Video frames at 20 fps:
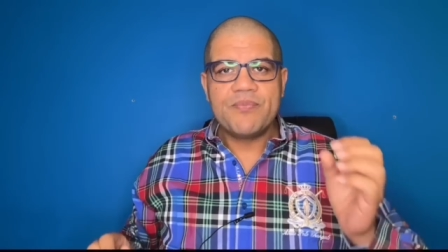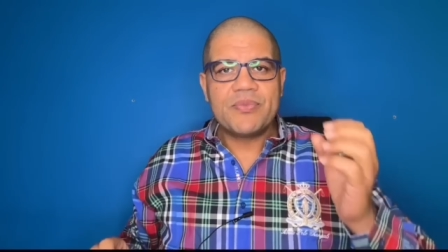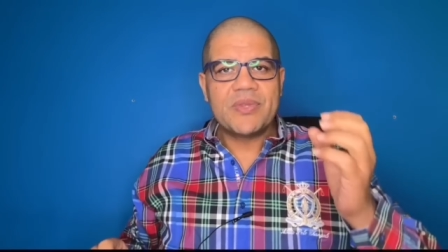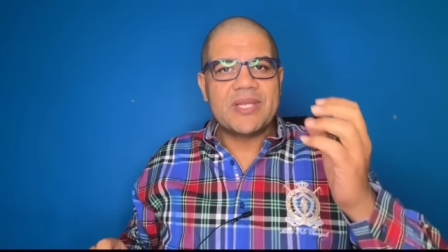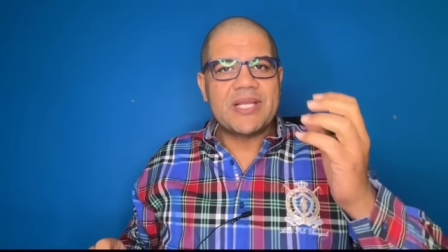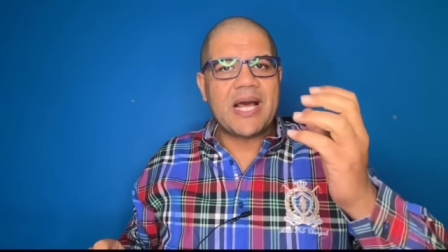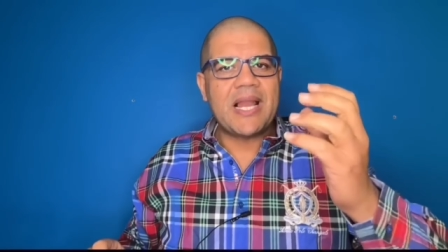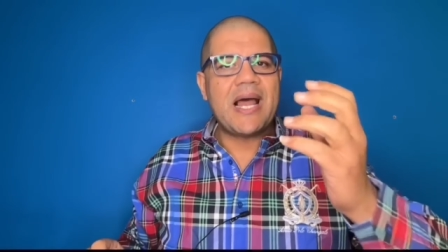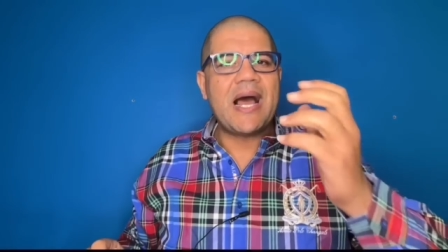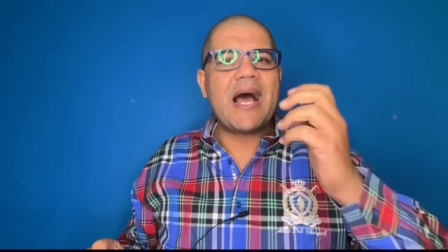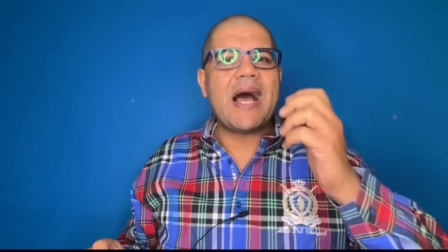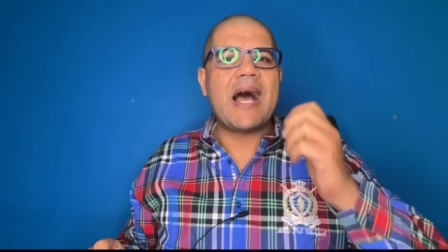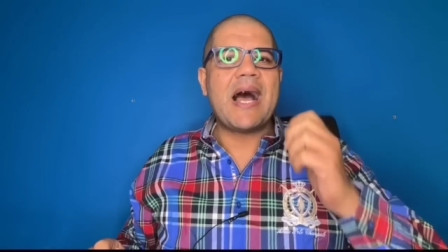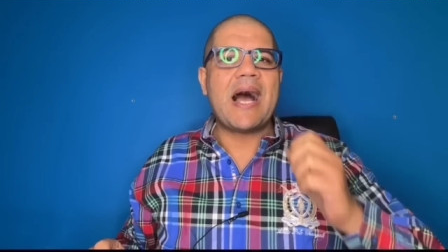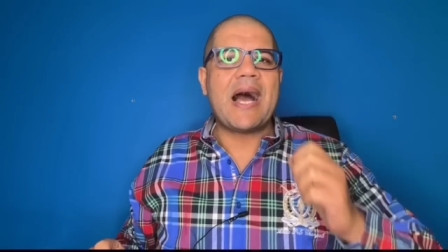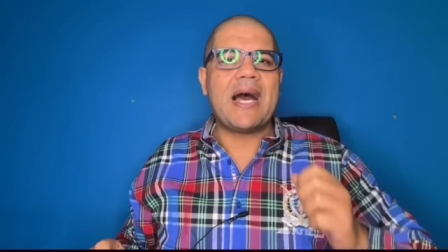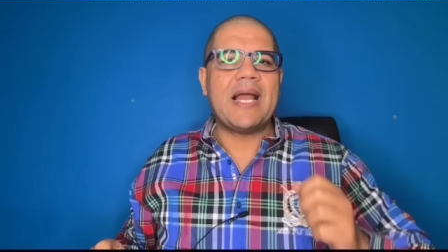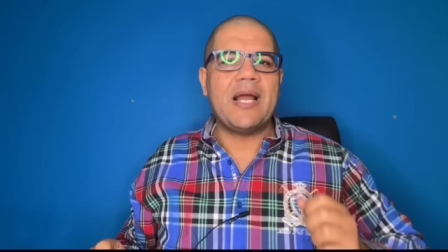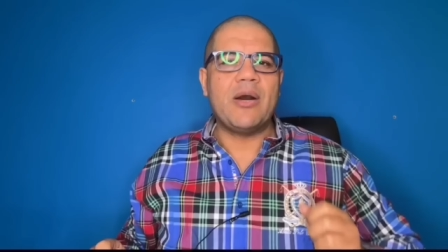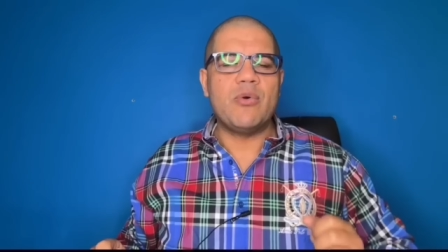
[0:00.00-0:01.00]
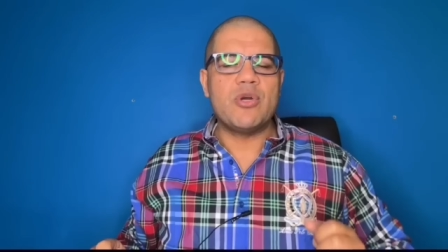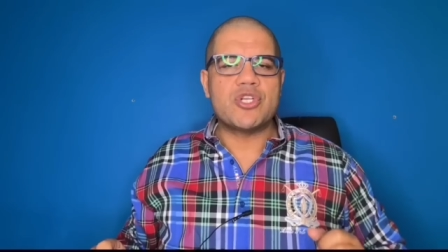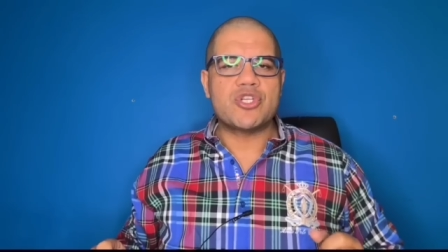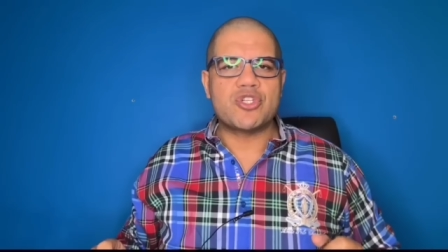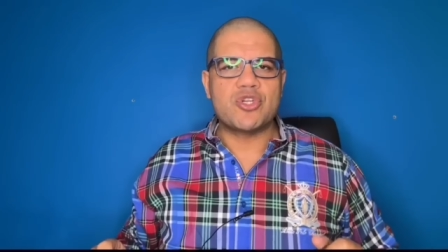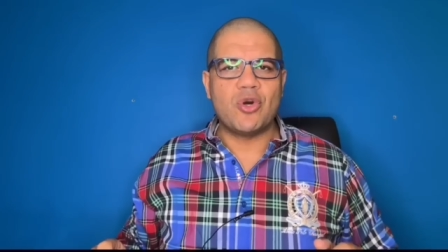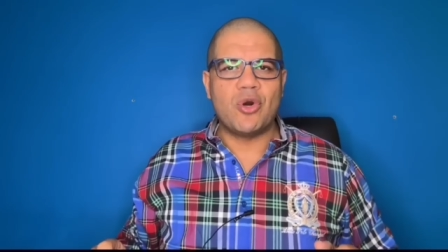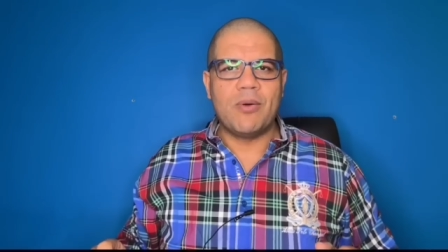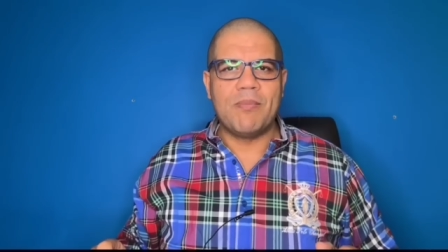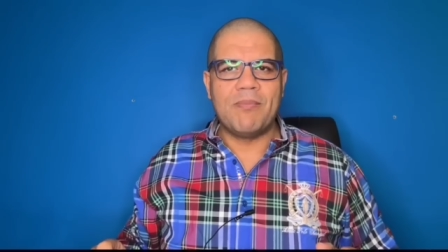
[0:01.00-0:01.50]
دلقها على
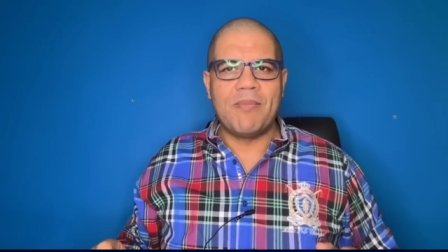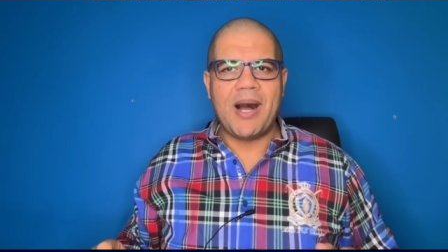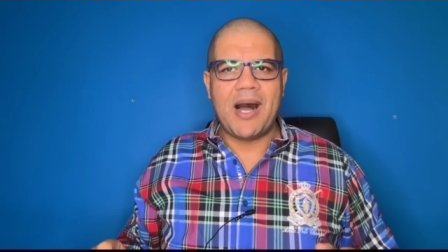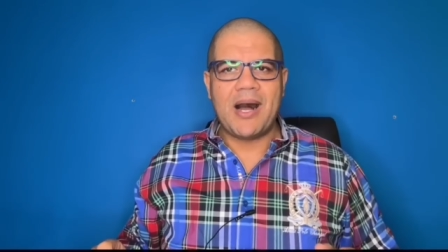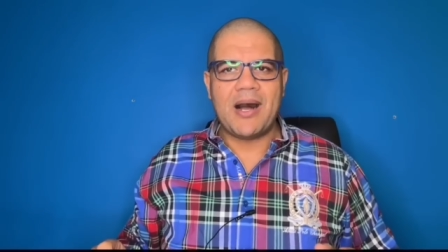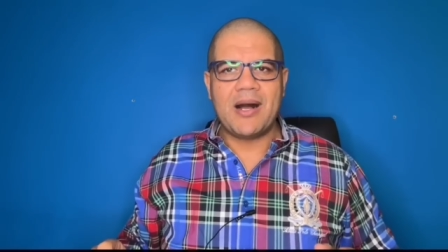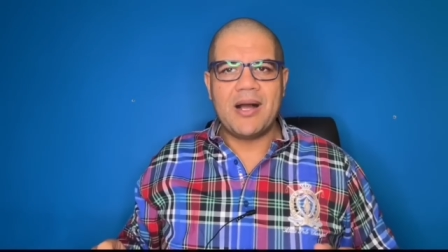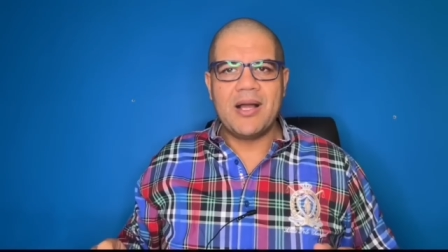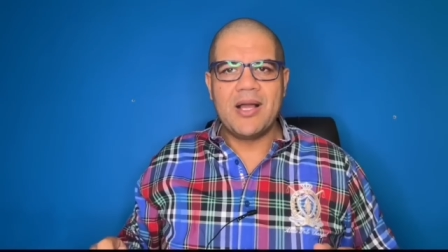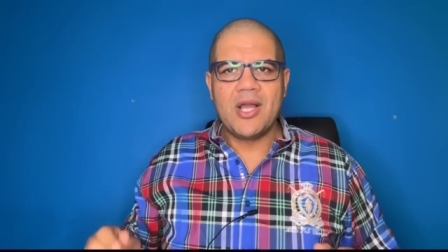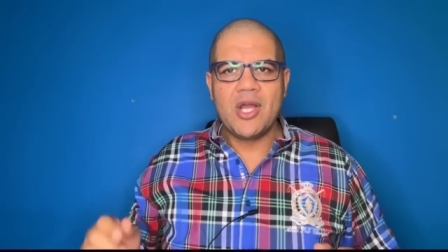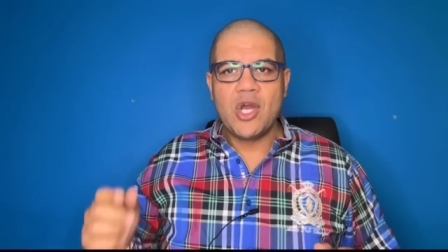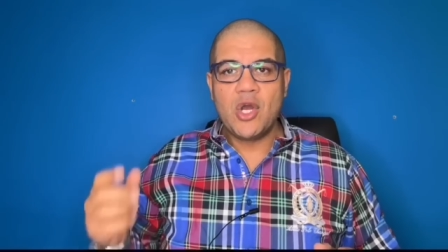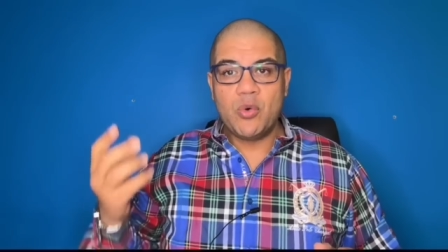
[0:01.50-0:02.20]
وش أمها